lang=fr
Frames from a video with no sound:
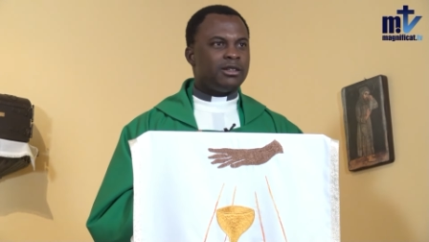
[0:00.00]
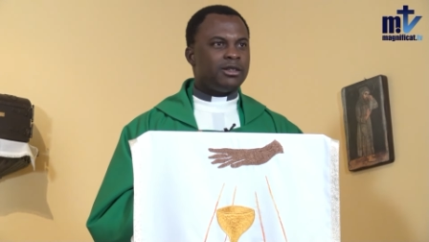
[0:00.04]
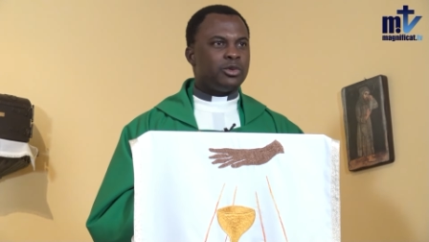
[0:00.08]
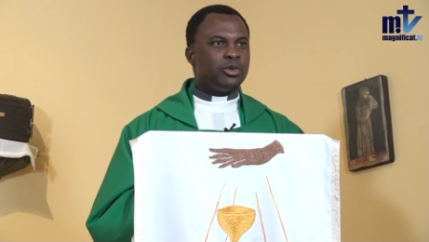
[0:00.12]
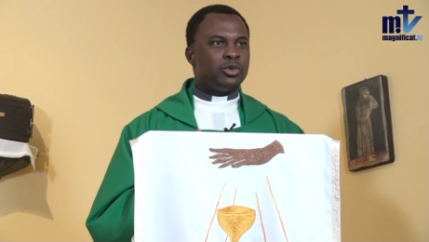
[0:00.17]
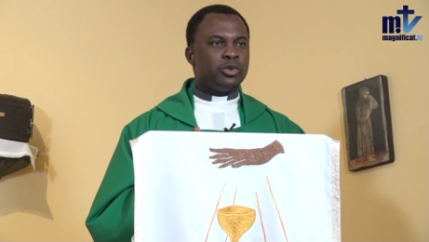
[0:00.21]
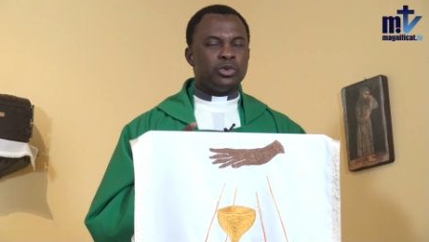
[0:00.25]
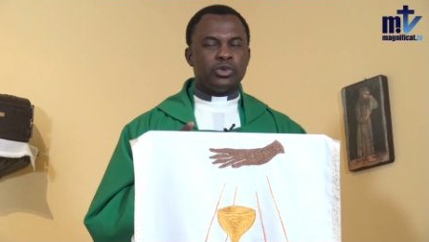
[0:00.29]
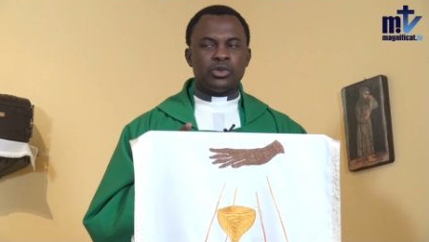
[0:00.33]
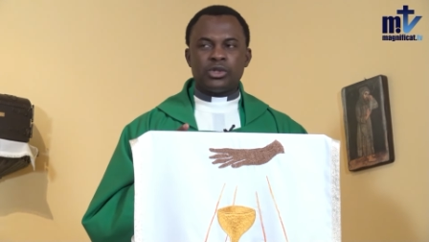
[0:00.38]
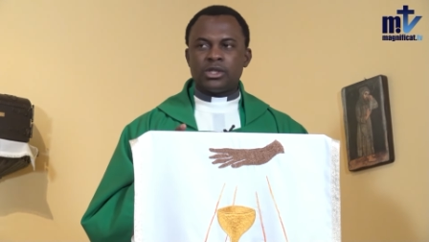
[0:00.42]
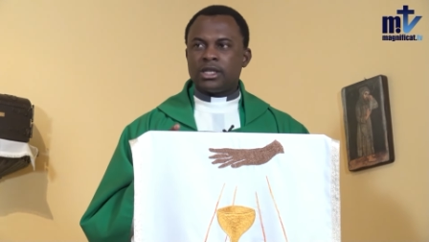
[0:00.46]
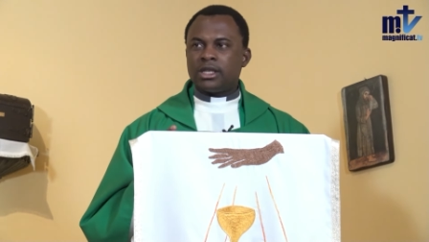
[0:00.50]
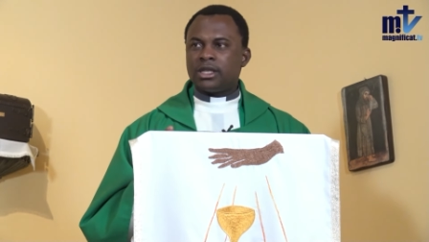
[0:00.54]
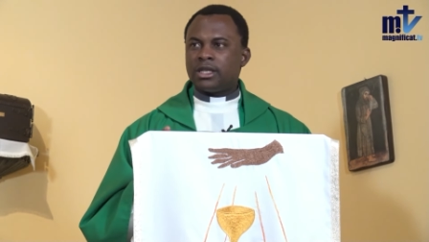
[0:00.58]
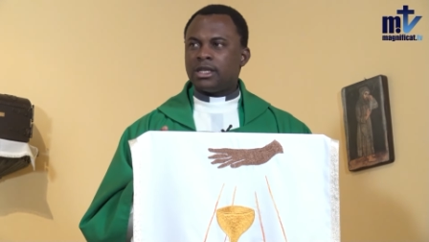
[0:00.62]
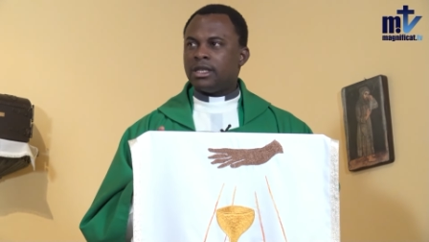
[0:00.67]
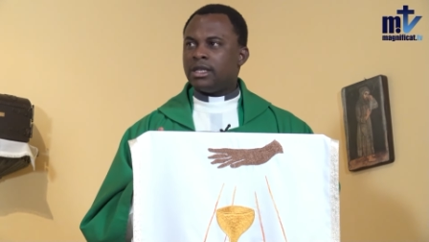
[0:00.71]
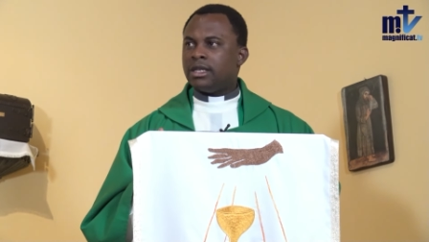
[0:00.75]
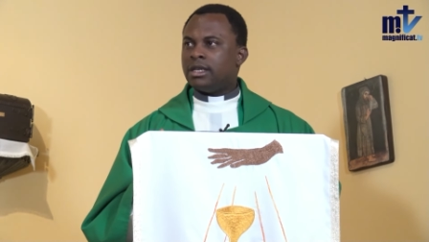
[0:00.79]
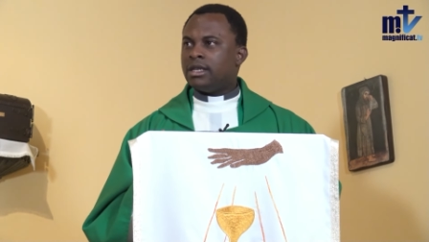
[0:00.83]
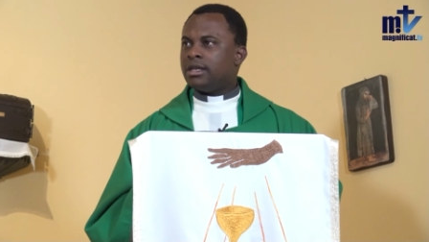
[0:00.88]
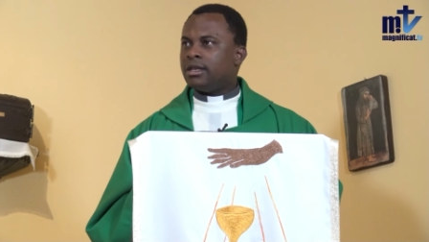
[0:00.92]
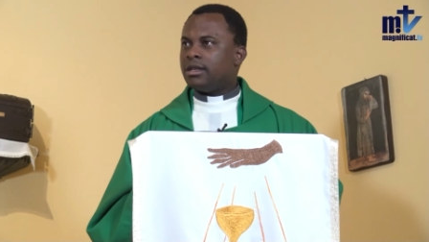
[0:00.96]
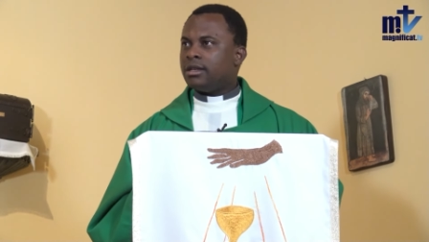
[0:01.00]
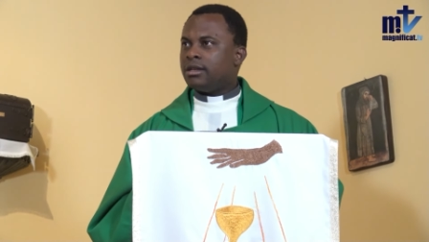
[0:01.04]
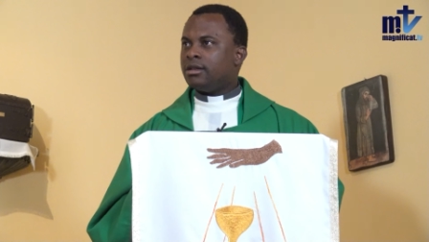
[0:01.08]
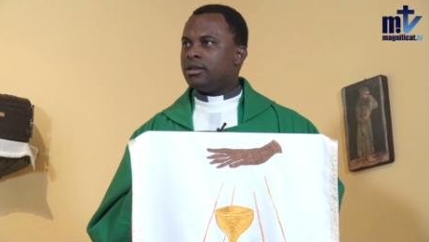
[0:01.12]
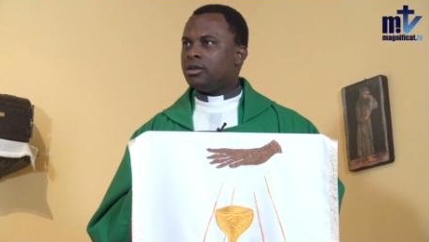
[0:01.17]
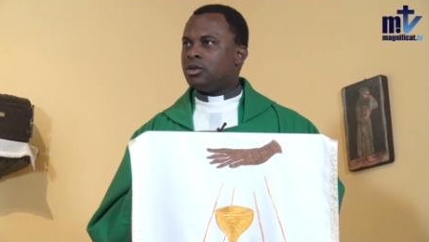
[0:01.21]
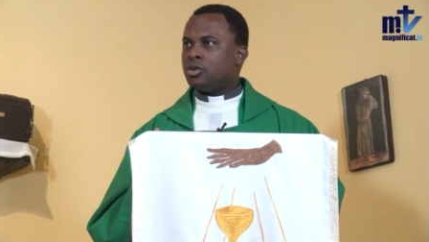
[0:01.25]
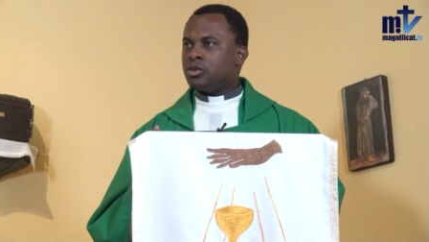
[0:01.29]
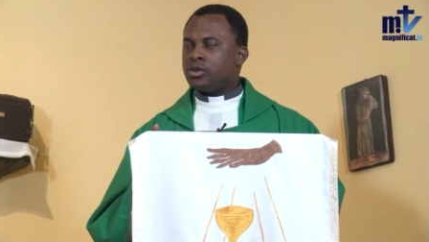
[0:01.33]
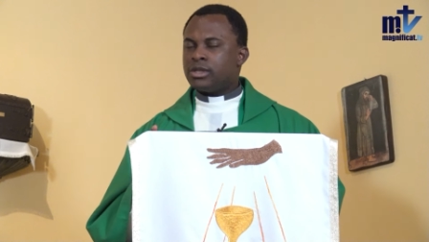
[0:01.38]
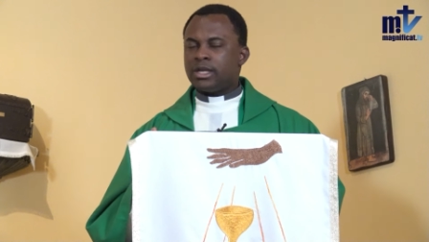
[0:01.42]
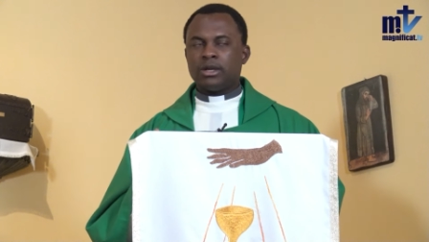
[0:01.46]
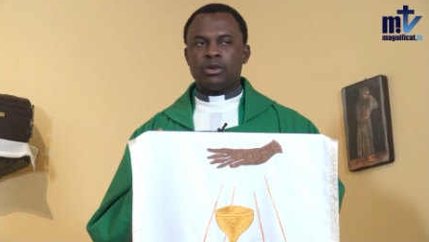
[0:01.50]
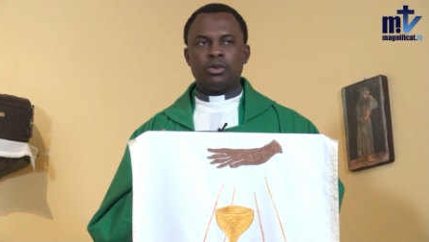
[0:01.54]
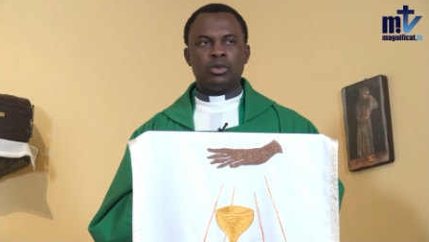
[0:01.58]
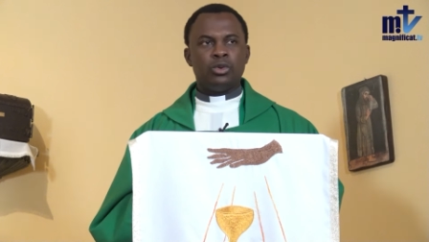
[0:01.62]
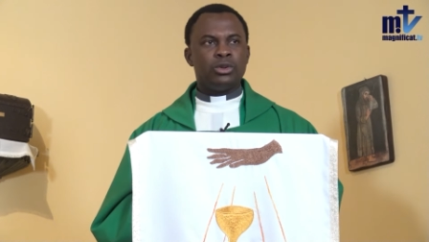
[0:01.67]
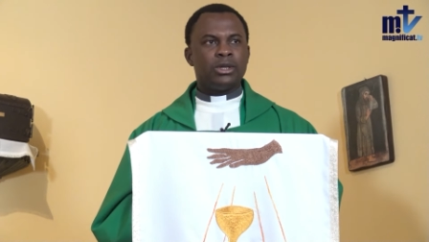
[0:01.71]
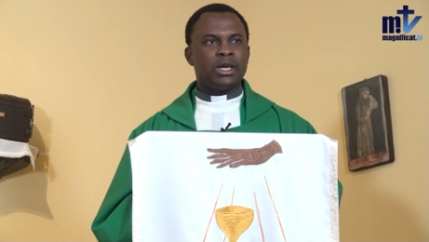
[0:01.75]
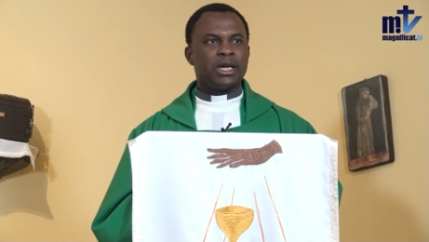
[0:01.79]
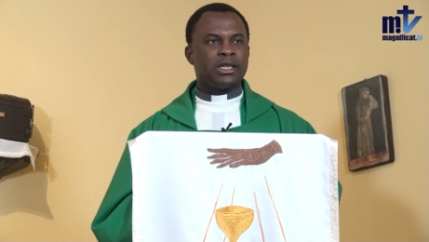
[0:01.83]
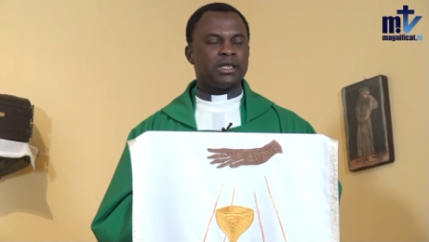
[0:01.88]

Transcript: tous qui nous écoutent à